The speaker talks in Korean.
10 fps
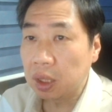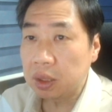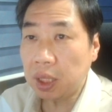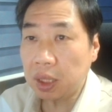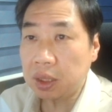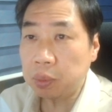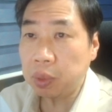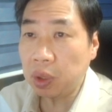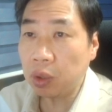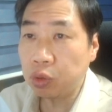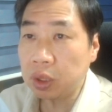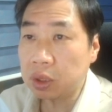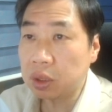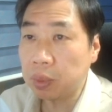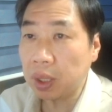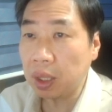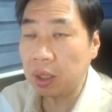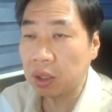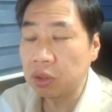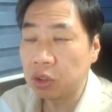제12회 후지집의
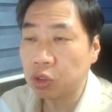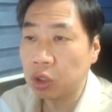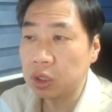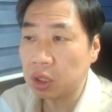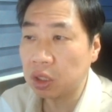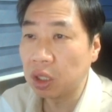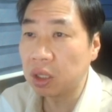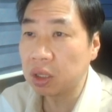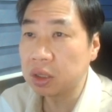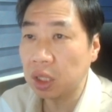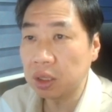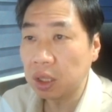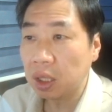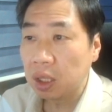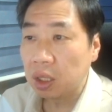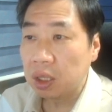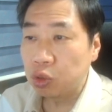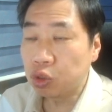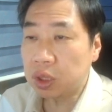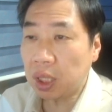선수권전 결승전
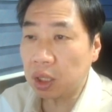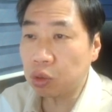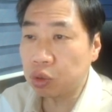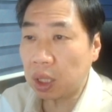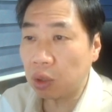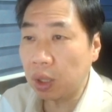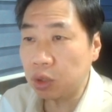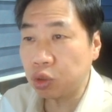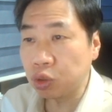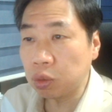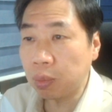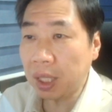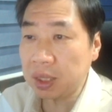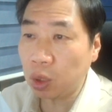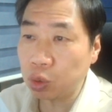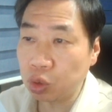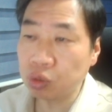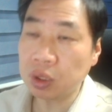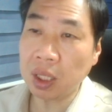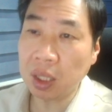유창혁 구단과 중국 마샤오춘
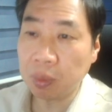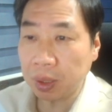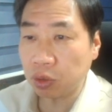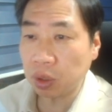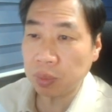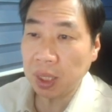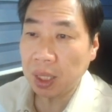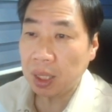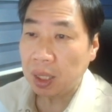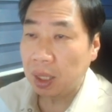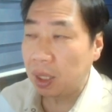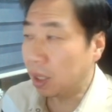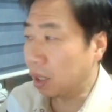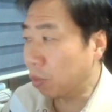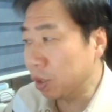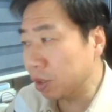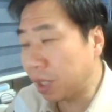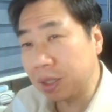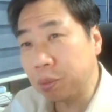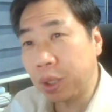구단의 바둑입니다. 아, 먼저
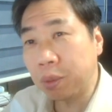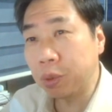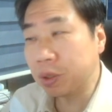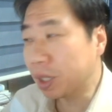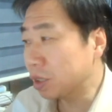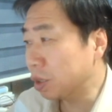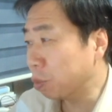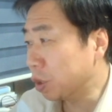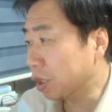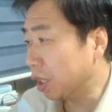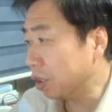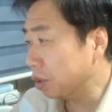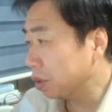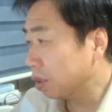대진표 한번 같이 보실까요?